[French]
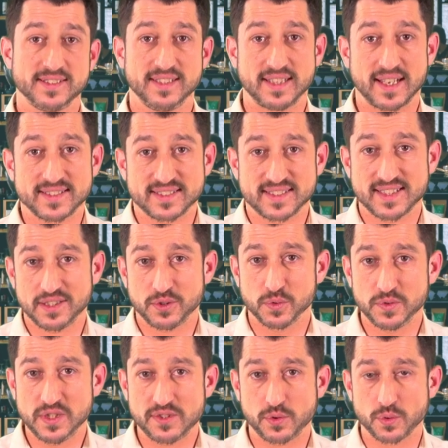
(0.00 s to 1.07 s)
C'est à cette
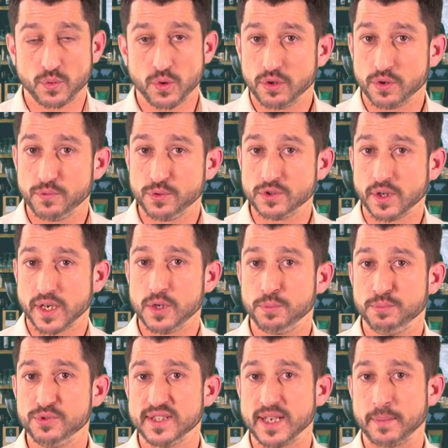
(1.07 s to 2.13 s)
condition que vous aurez le plus